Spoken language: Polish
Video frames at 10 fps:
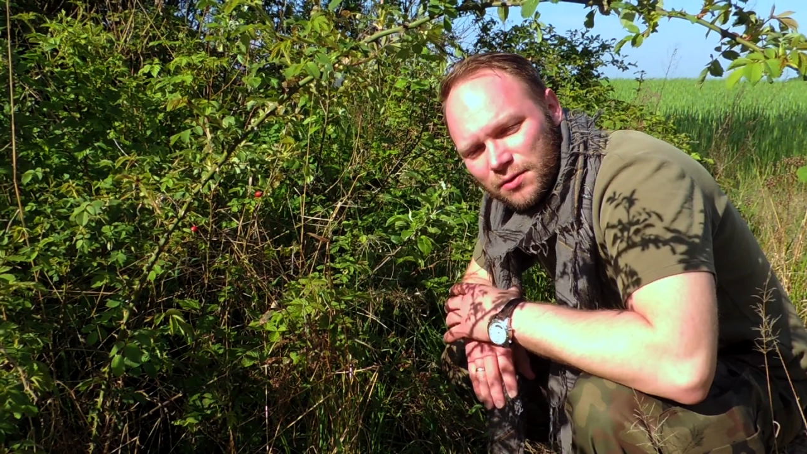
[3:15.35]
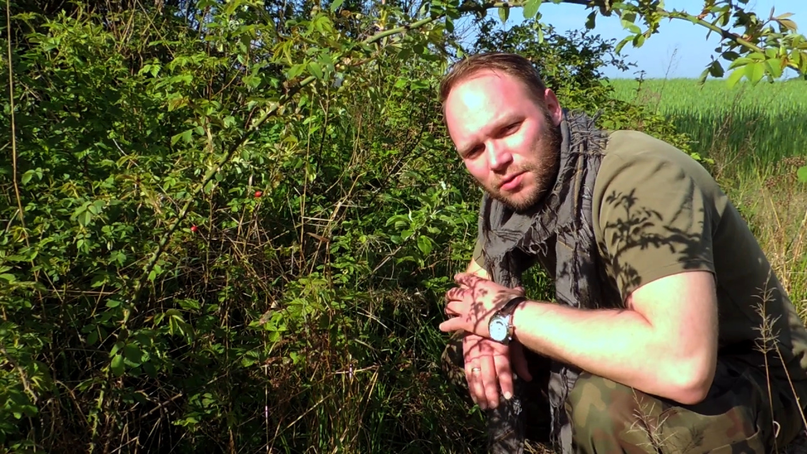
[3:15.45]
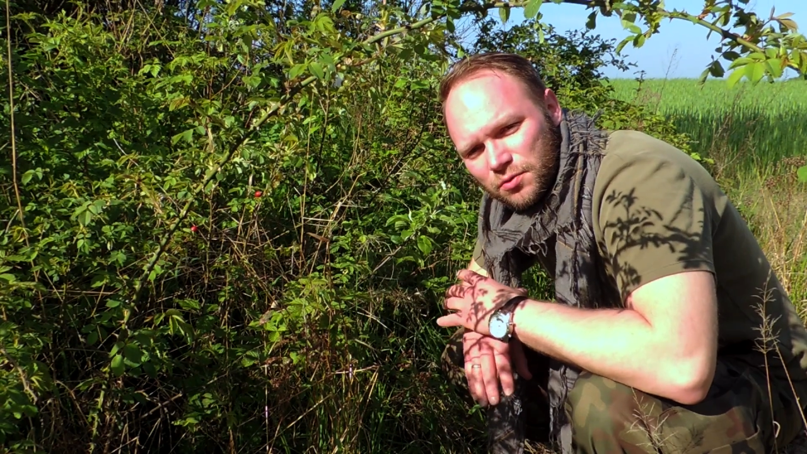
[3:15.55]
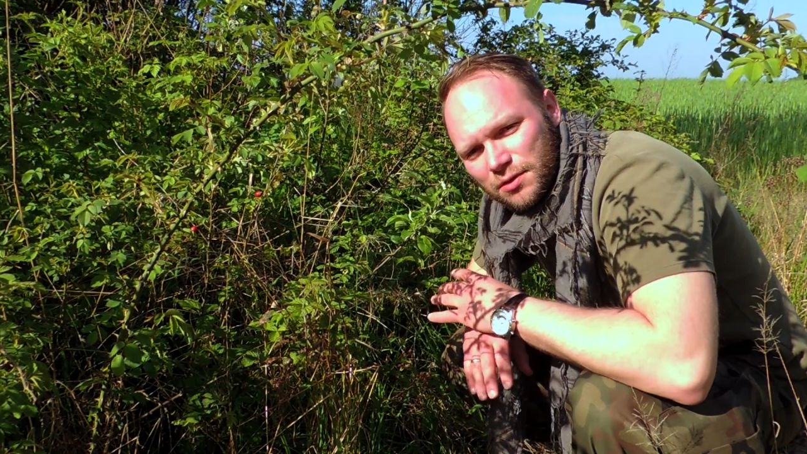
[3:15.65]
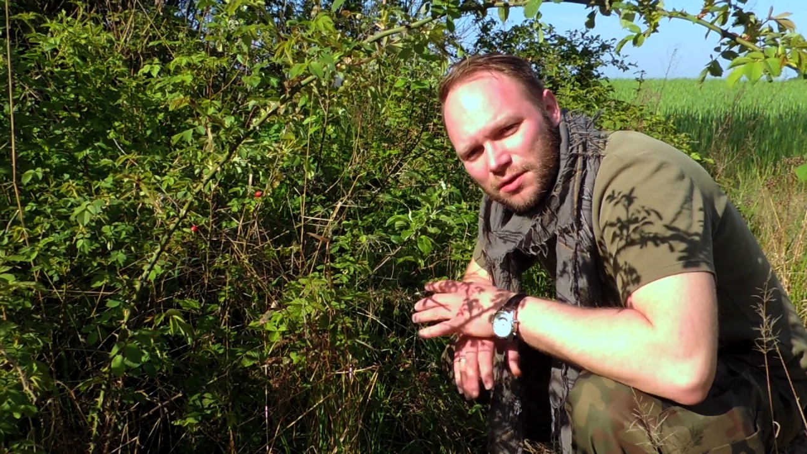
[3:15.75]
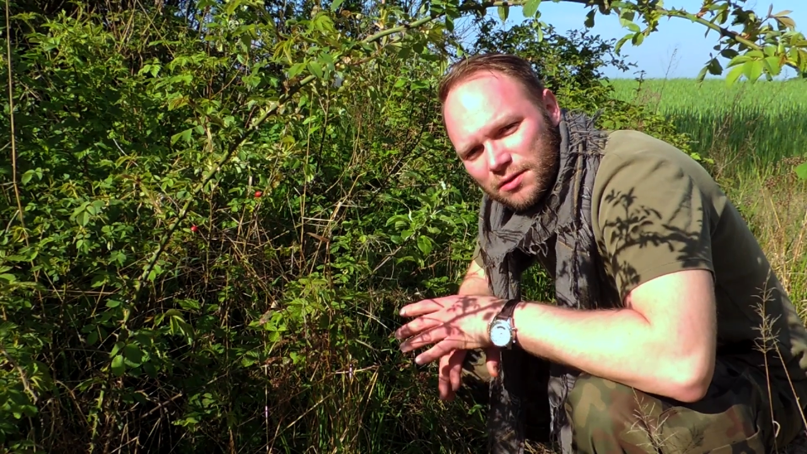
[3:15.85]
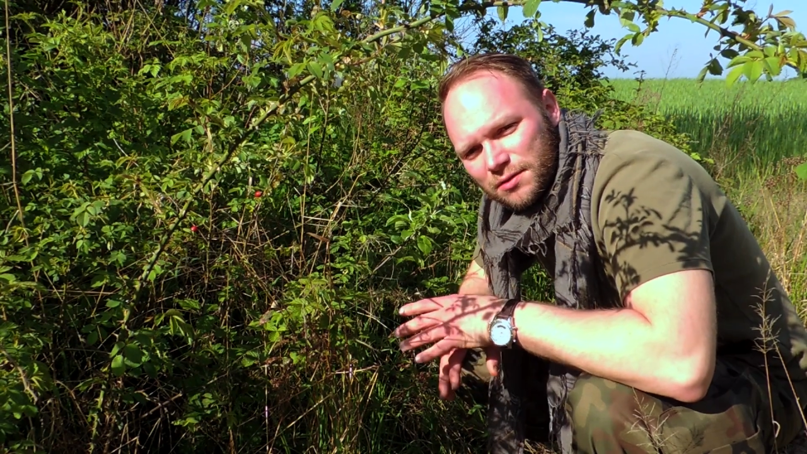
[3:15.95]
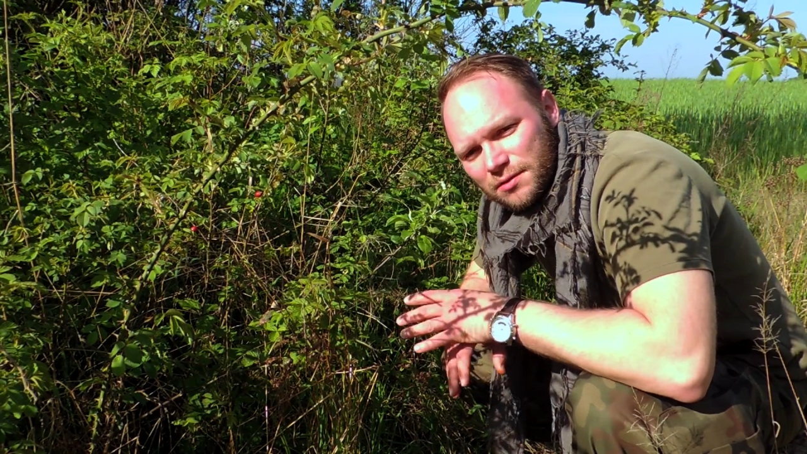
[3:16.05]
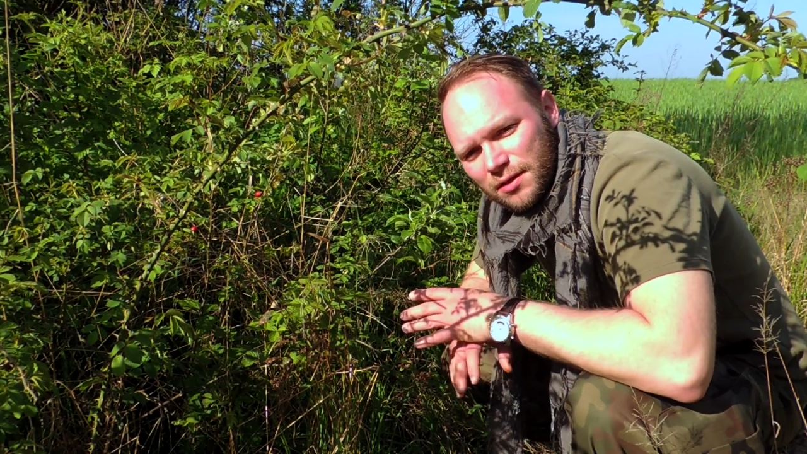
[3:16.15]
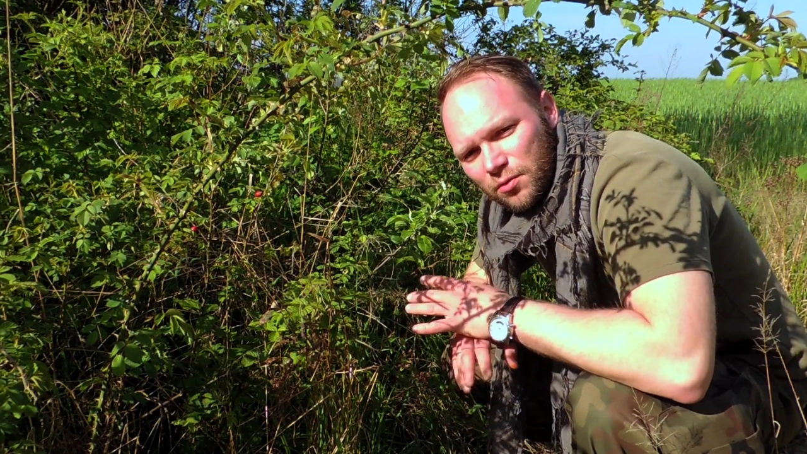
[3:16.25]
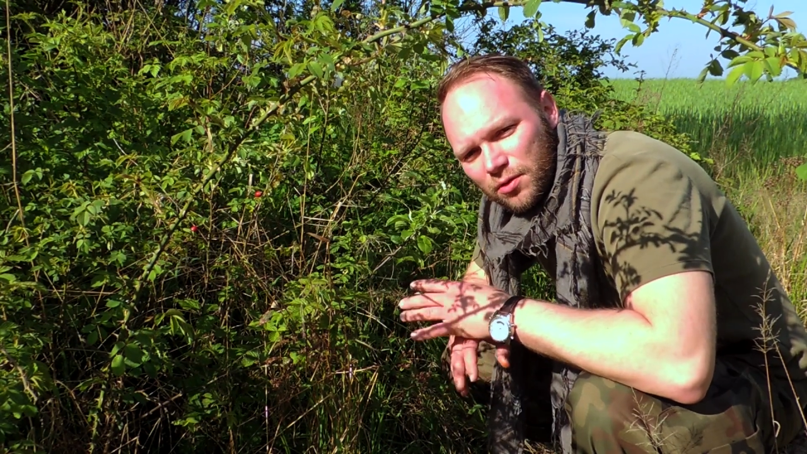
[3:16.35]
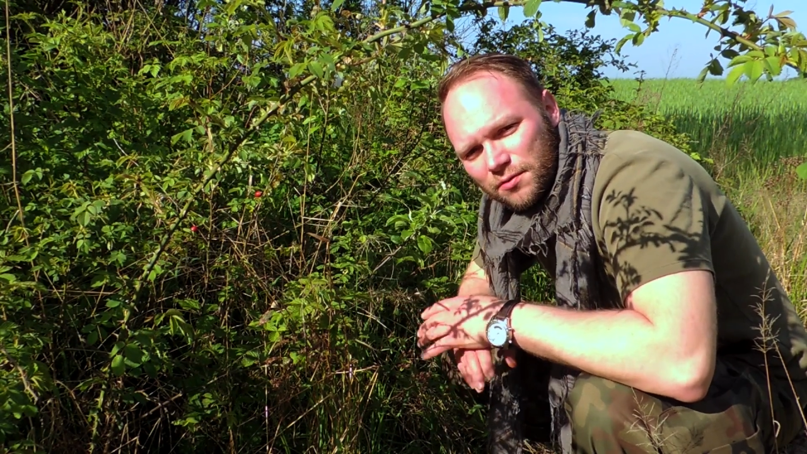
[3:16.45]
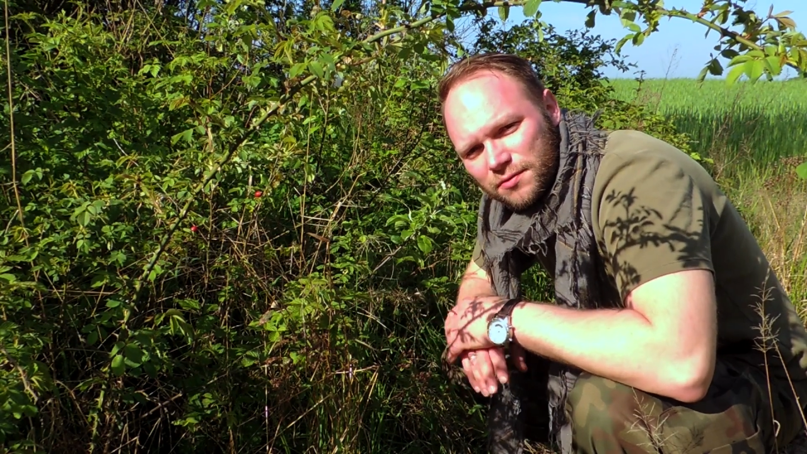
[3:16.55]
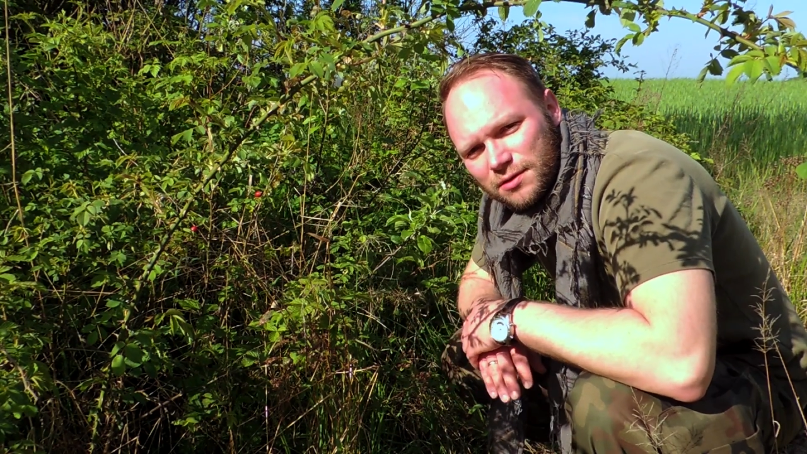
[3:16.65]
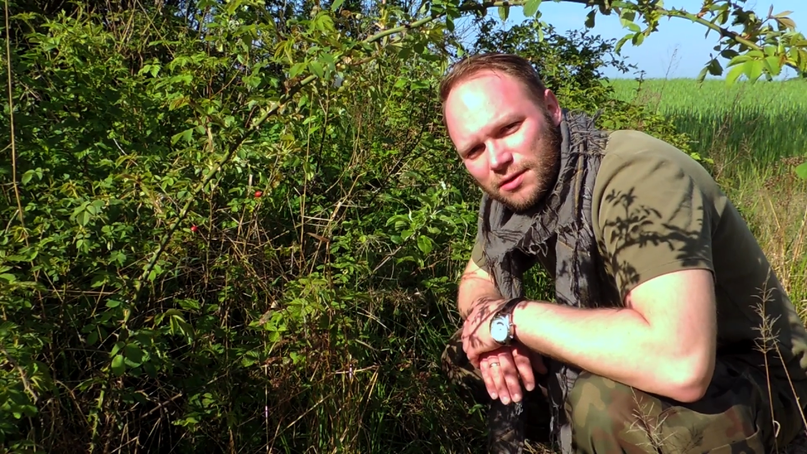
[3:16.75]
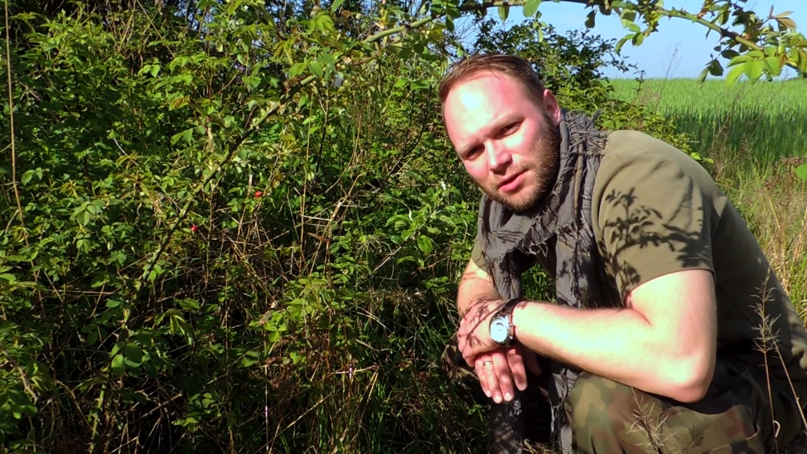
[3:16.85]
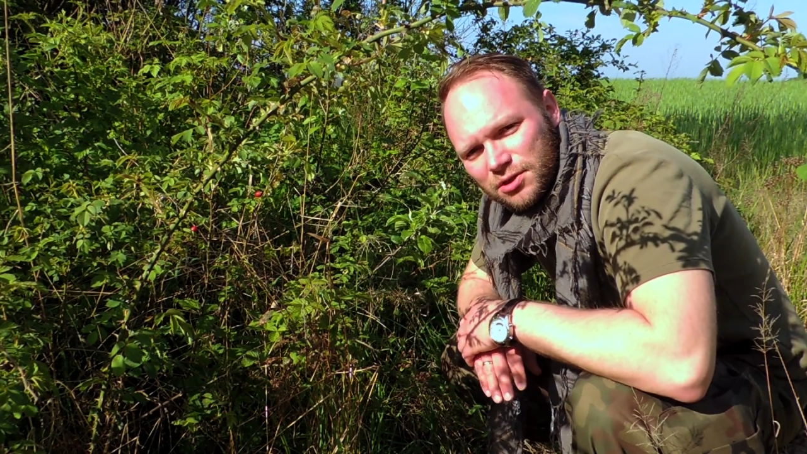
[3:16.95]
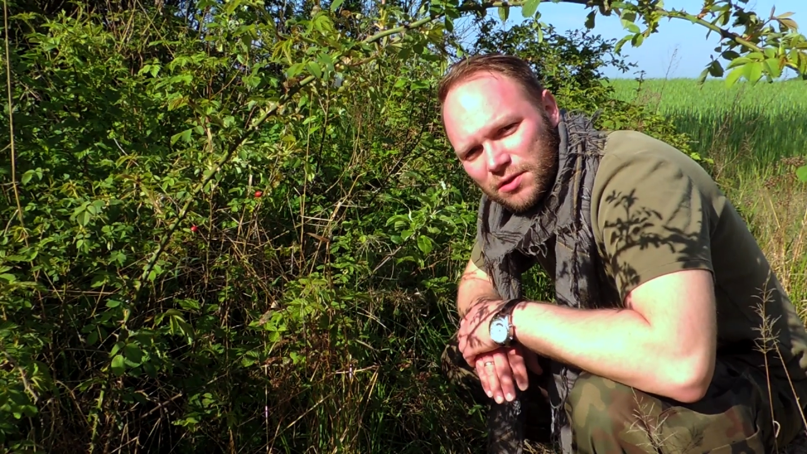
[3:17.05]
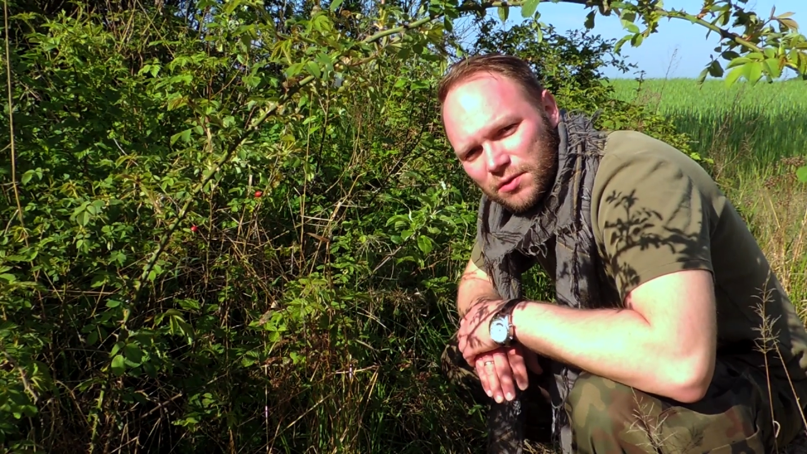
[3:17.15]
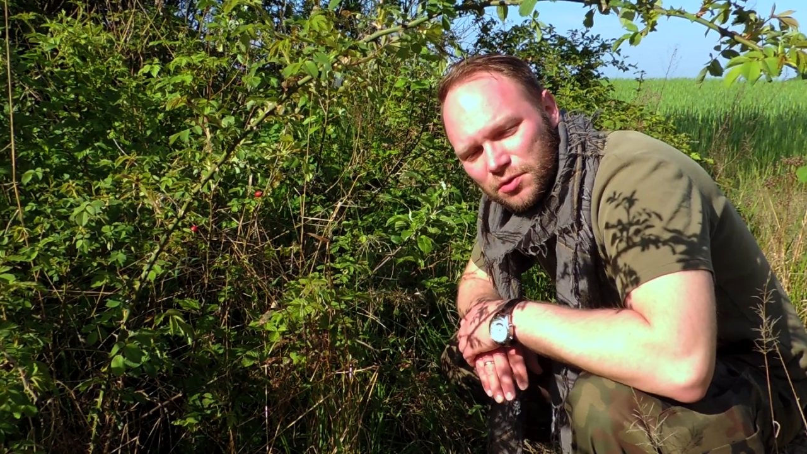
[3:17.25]
no to tutaj naukowcy
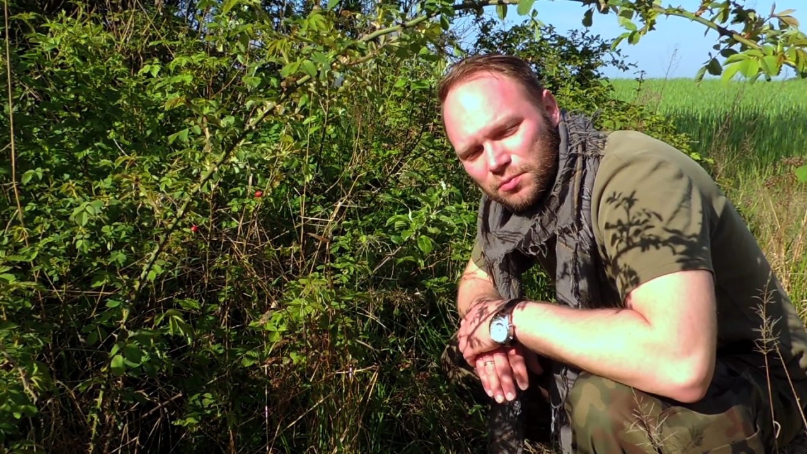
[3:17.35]
się